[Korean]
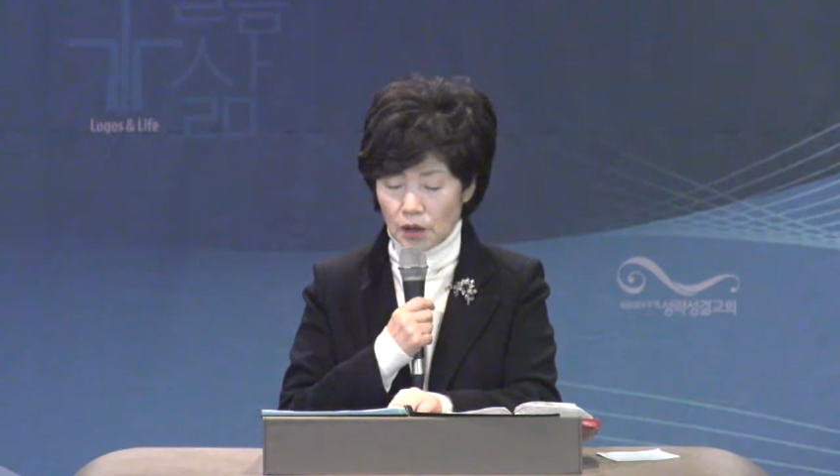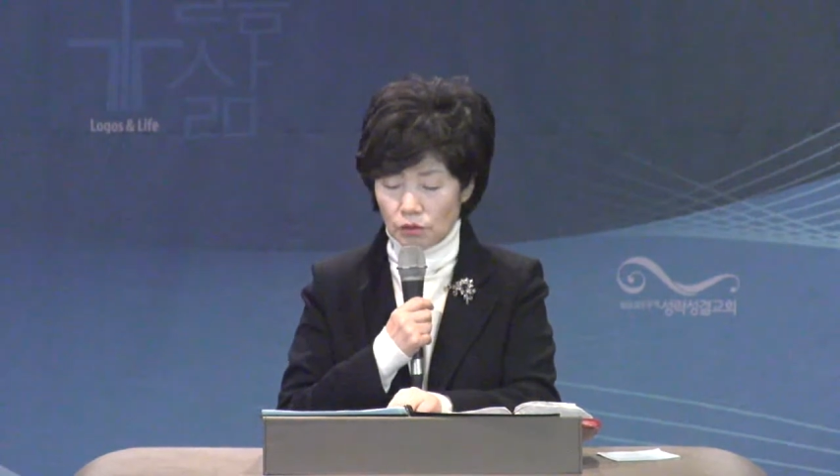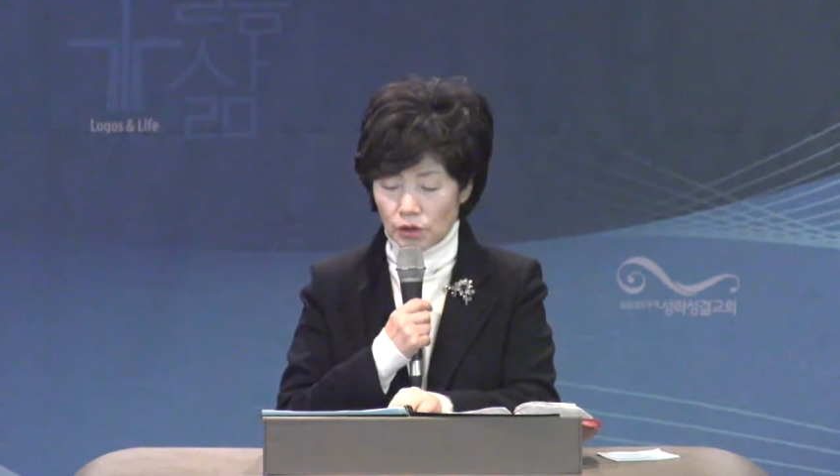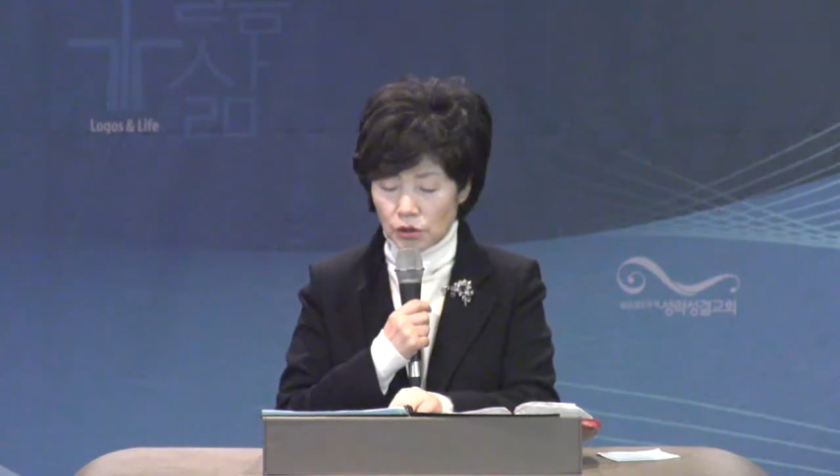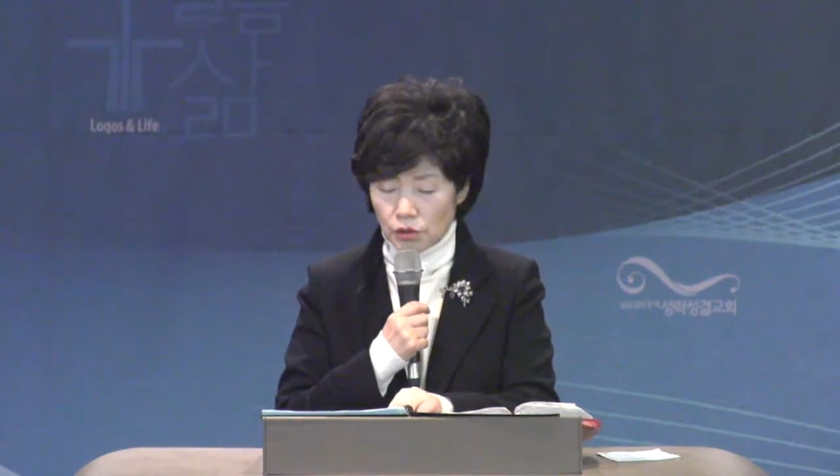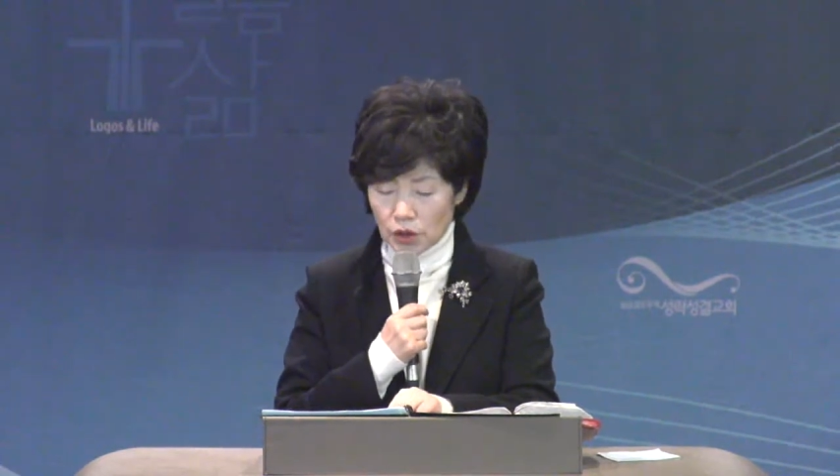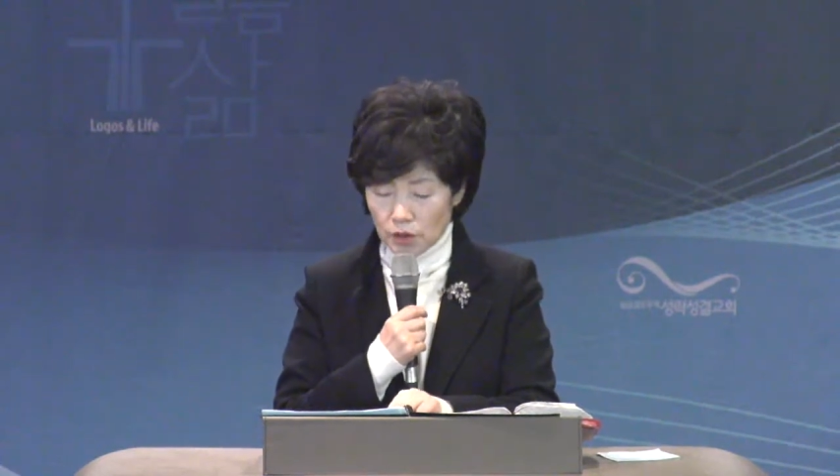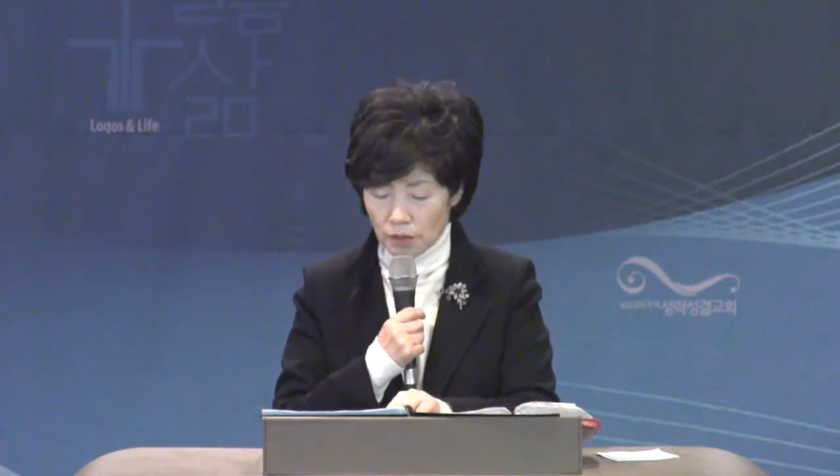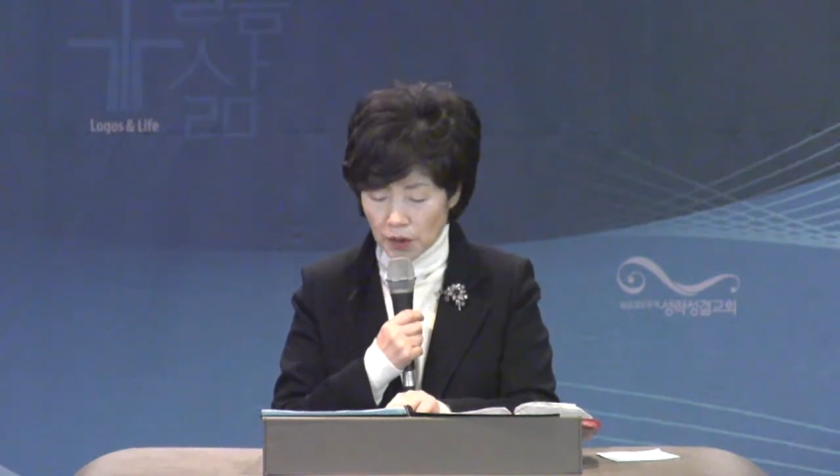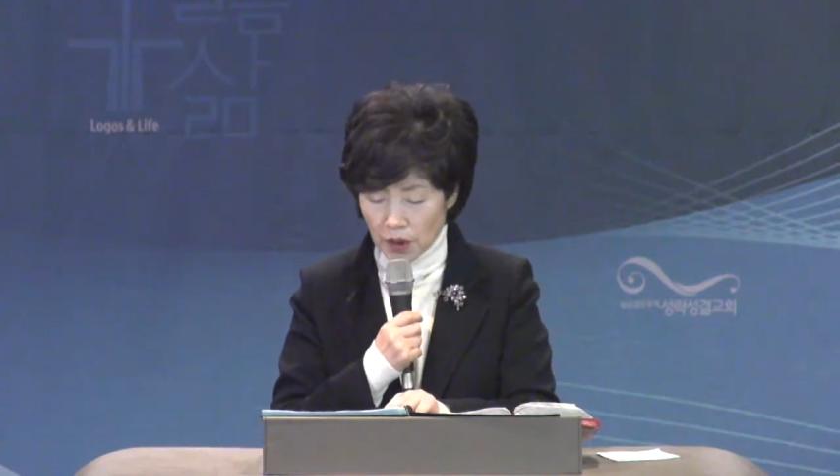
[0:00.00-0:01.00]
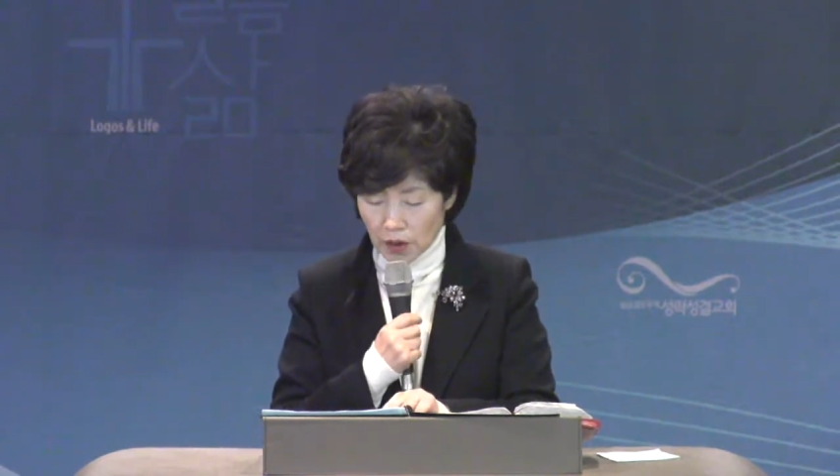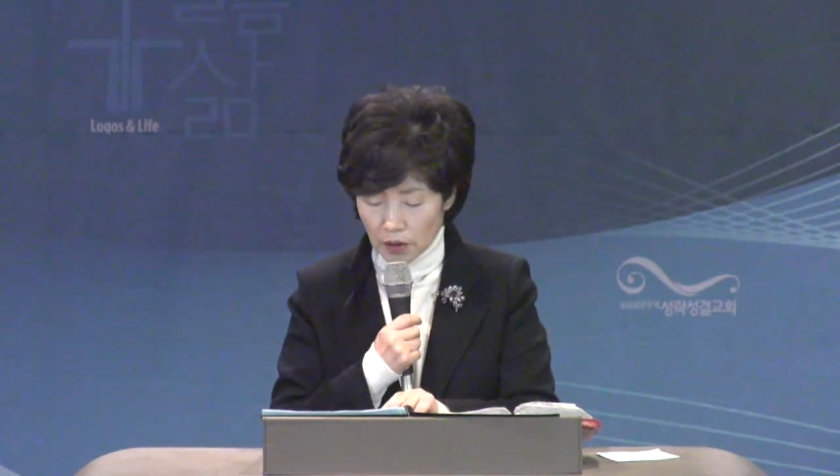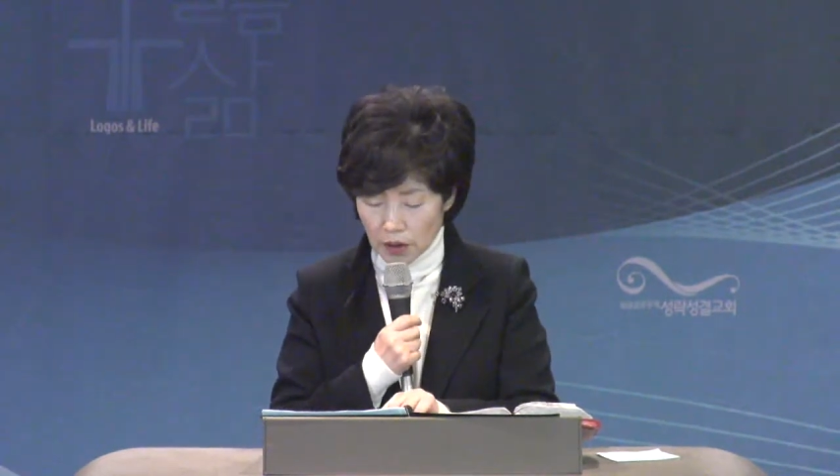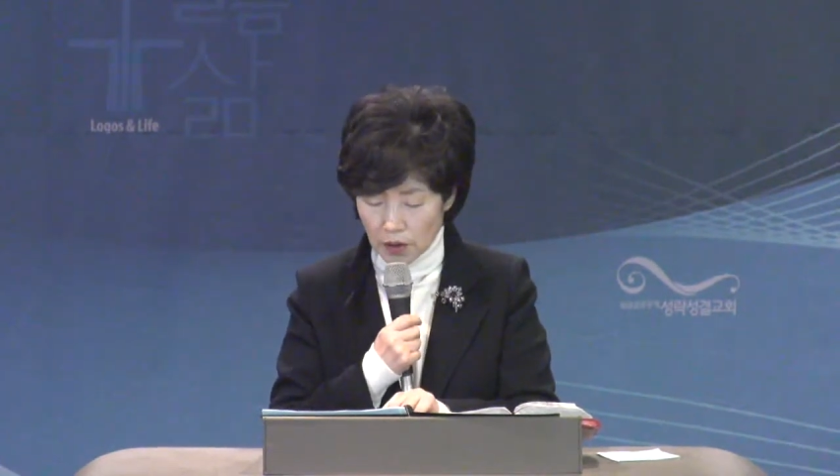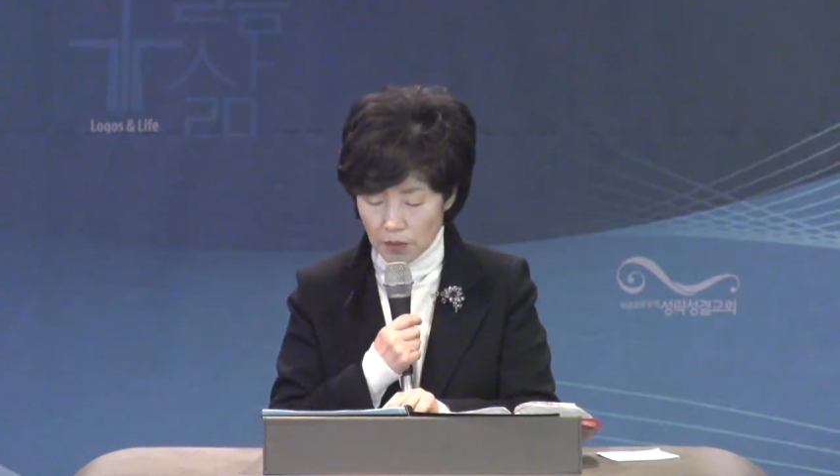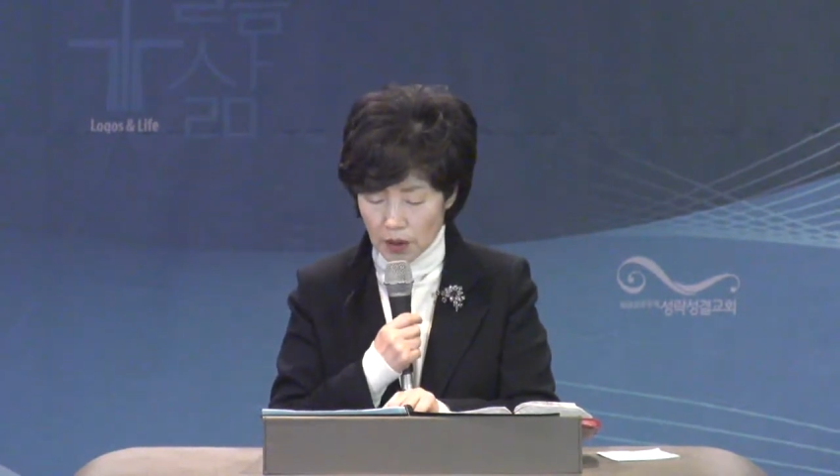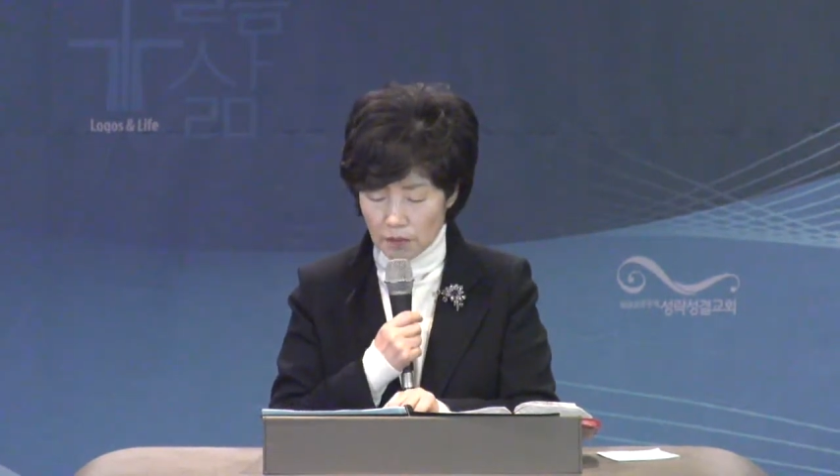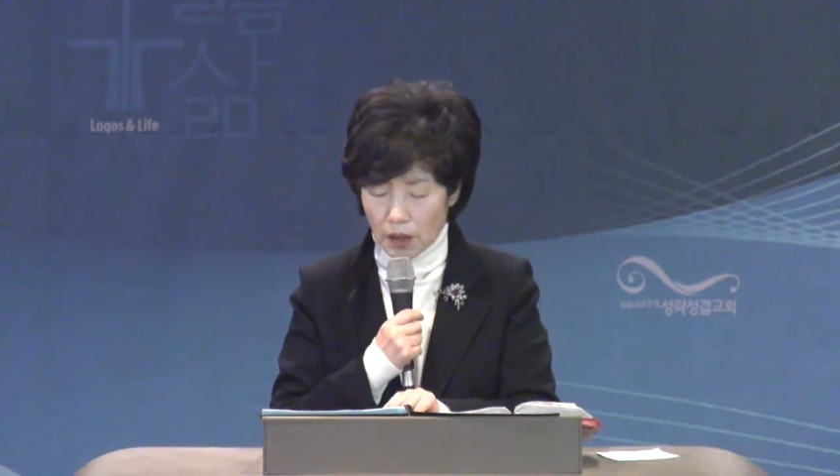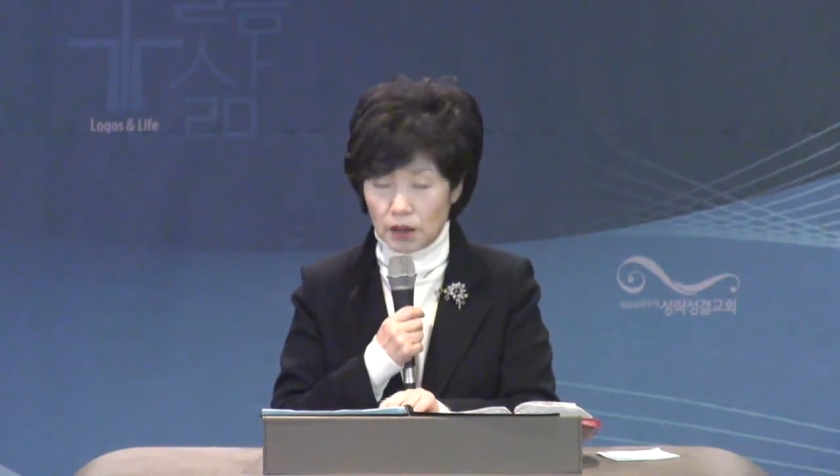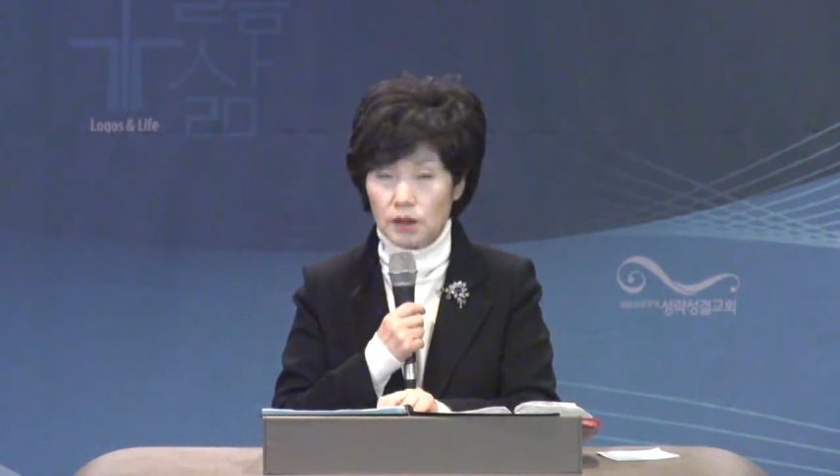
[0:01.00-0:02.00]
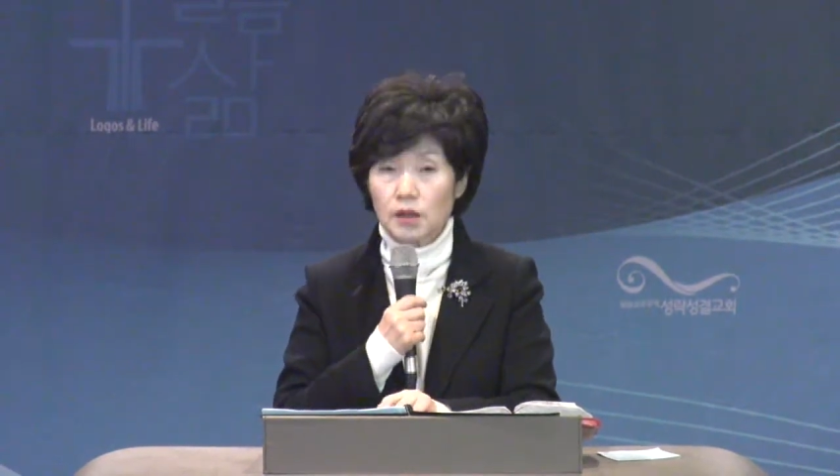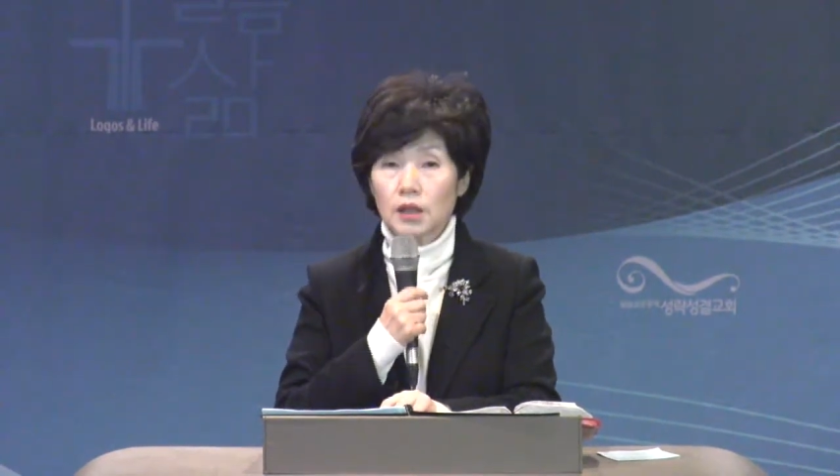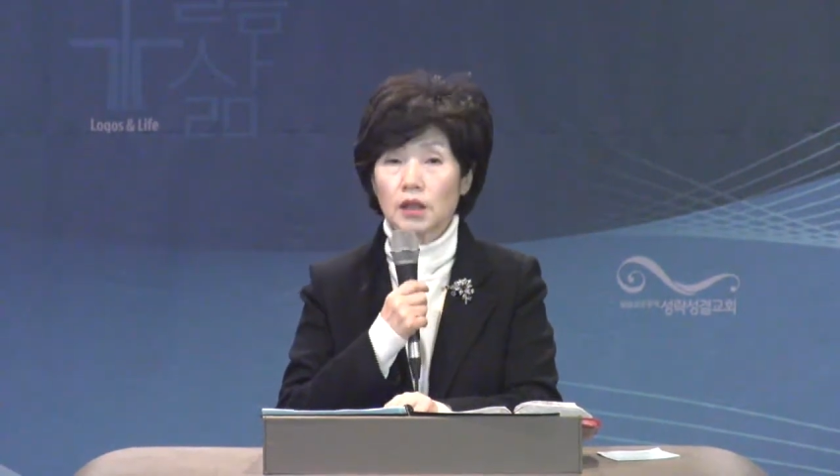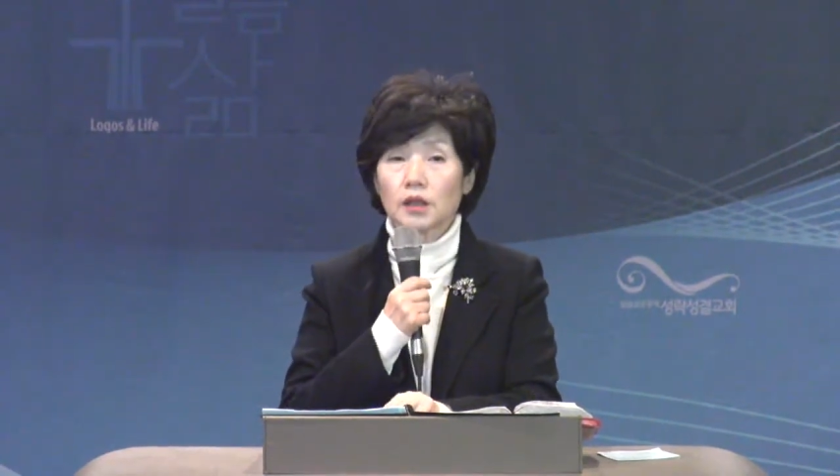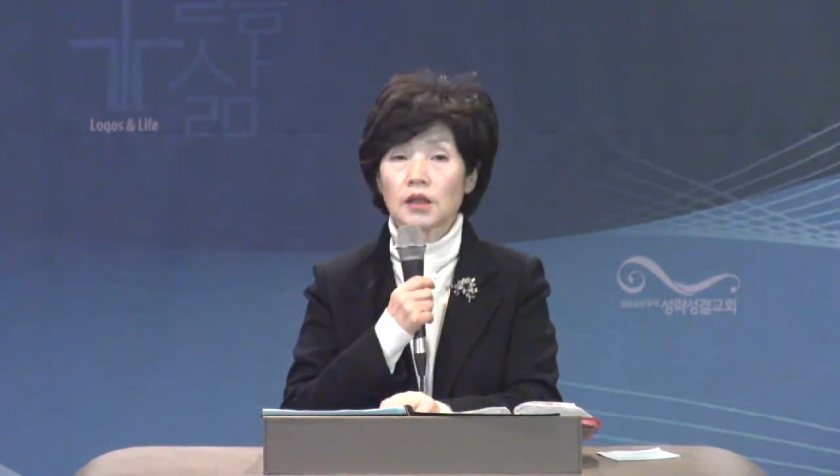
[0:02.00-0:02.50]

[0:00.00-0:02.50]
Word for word: 우리 주님이 이미 마귀의